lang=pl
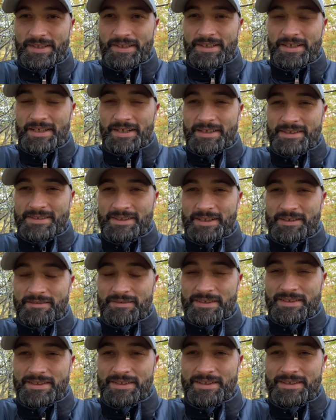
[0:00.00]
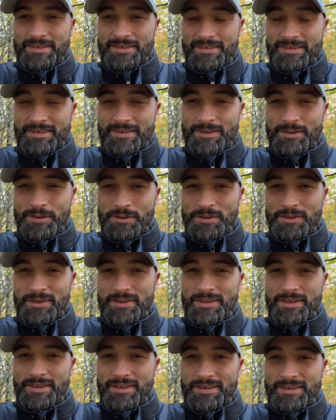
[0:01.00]
Nieraz tak widzę, ktoś
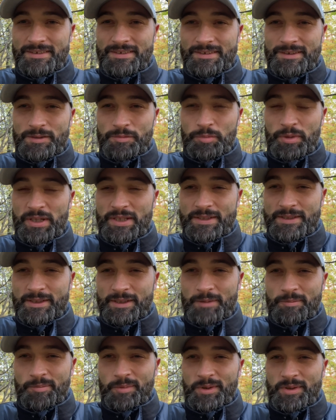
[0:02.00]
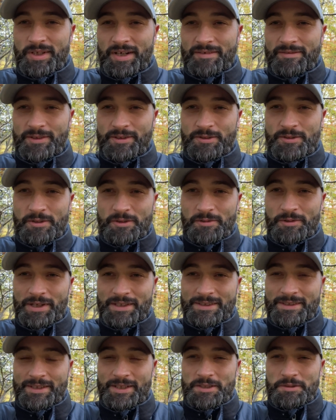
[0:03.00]
idzie z pieskiem, potrafi go
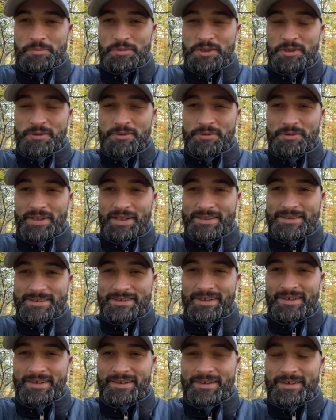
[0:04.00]
głaskać, przytulać,